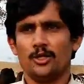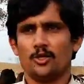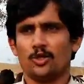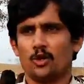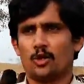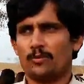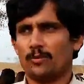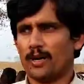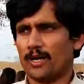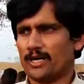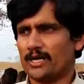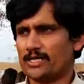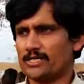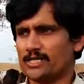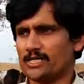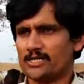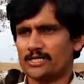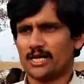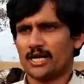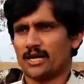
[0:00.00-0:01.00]
तो बाकी
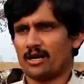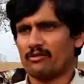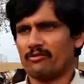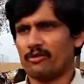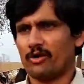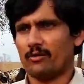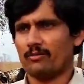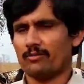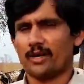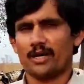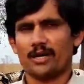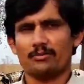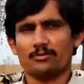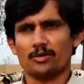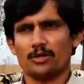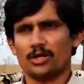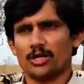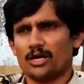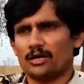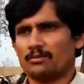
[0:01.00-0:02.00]
अजीज़ कैटल फॉर्म पर
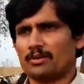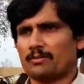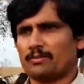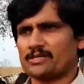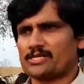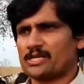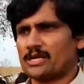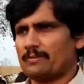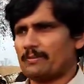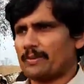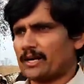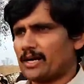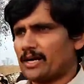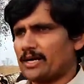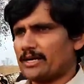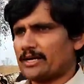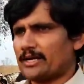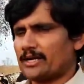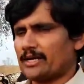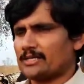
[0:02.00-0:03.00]
अलहमदिल्ला हमने बछड़े पकड़
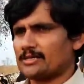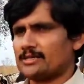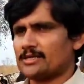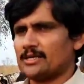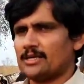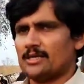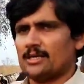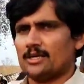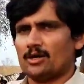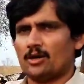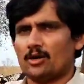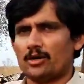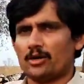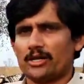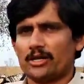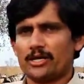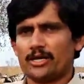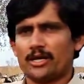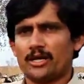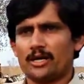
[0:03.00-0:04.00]
लिए हैं आज और
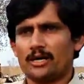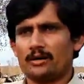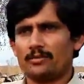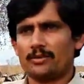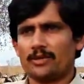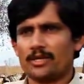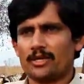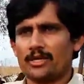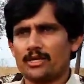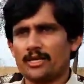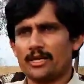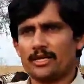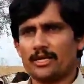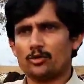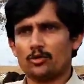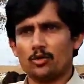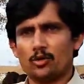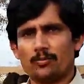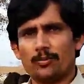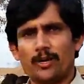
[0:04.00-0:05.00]
इनका हमने किया है
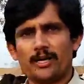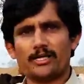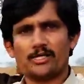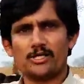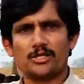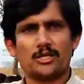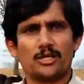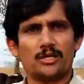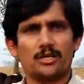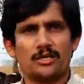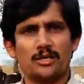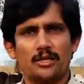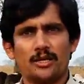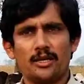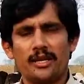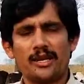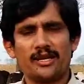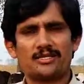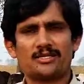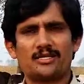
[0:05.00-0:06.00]
दो पार्टिशनें
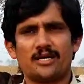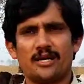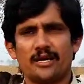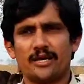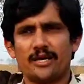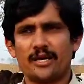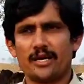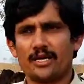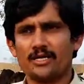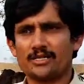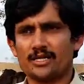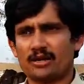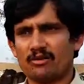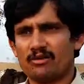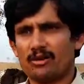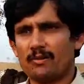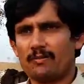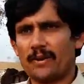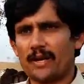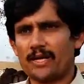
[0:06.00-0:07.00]
एक साढ़े ग्यारह हज़ार
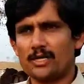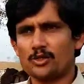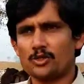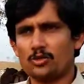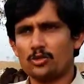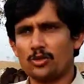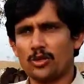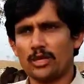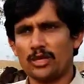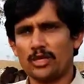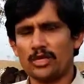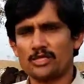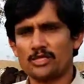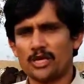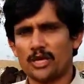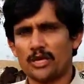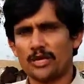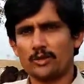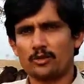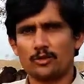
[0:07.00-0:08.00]
वाला पैकेज शुरू करेंगे
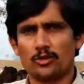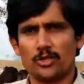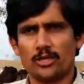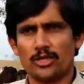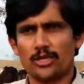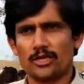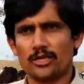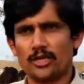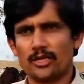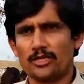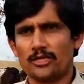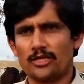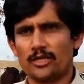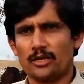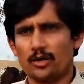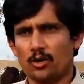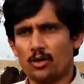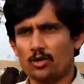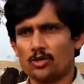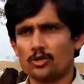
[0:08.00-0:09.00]
इंशाल्लाह एक दो दिन के अंदर अंदर
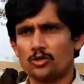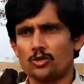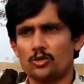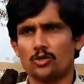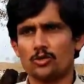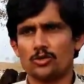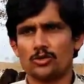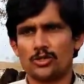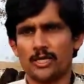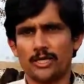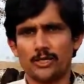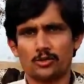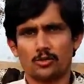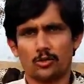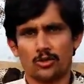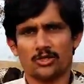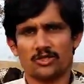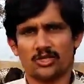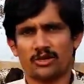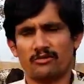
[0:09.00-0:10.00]
और जो साढ़े
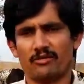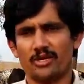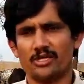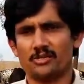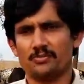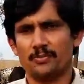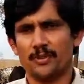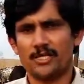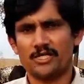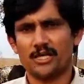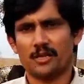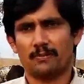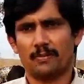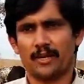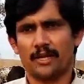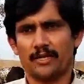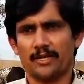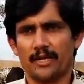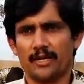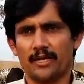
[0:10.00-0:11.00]
सोलह हज़ार वाली स्पेशल
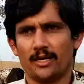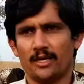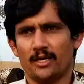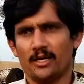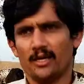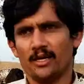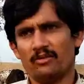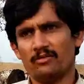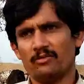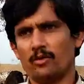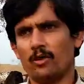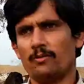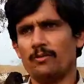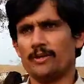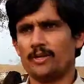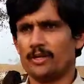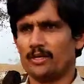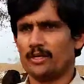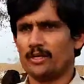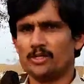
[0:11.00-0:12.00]
प्लाई है वो भी
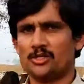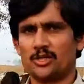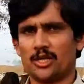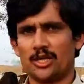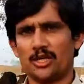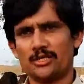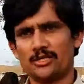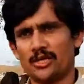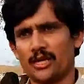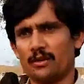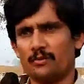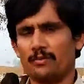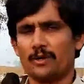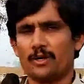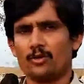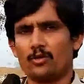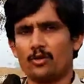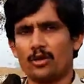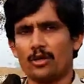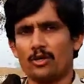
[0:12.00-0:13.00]
इंशाल्लाह यहीं पर
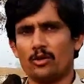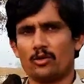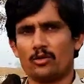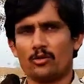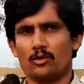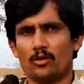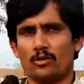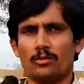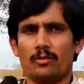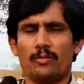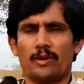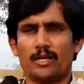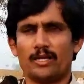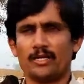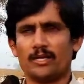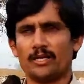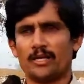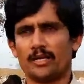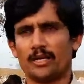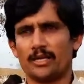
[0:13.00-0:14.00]
होगी और उनको भी बांध
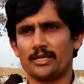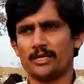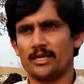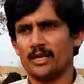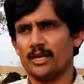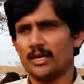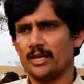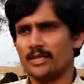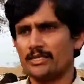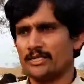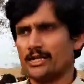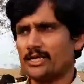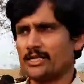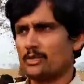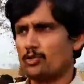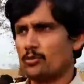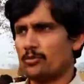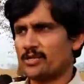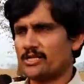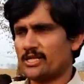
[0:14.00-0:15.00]
दिया गया है ये
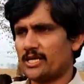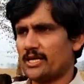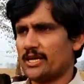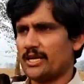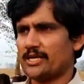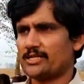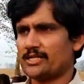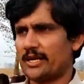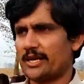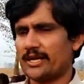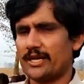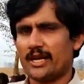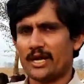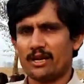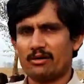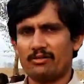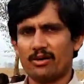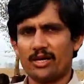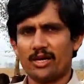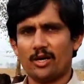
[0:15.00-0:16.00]
जो बछड़े हैं साढ़े ग्यारह
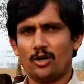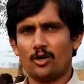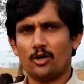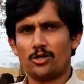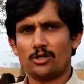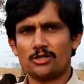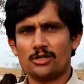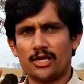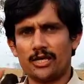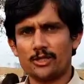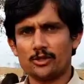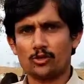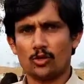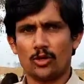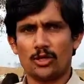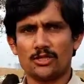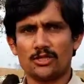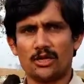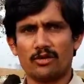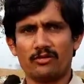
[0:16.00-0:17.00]
वाला और साढ़े
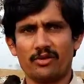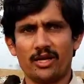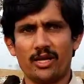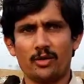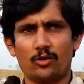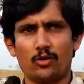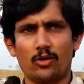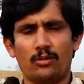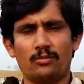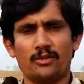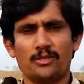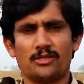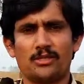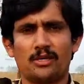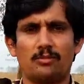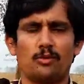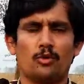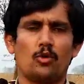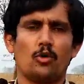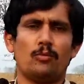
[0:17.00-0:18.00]
सोलह हज़ार वाला इनको हमने
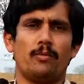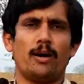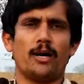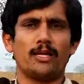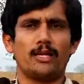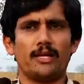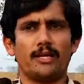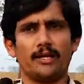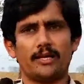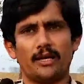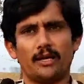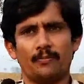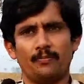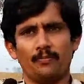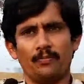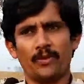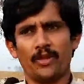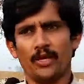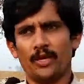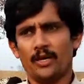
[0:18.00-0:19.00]
सब को बांध लिया है
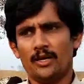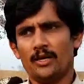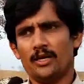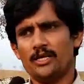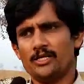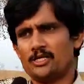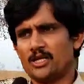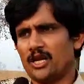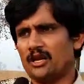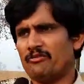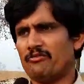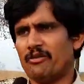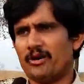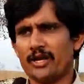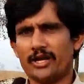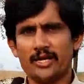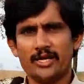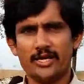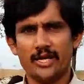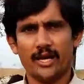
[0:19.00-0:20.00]
इन
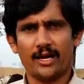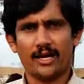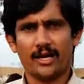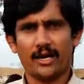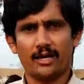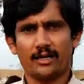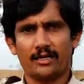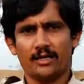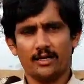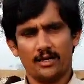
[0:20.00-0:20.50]
फ़र्क नहीं आएगा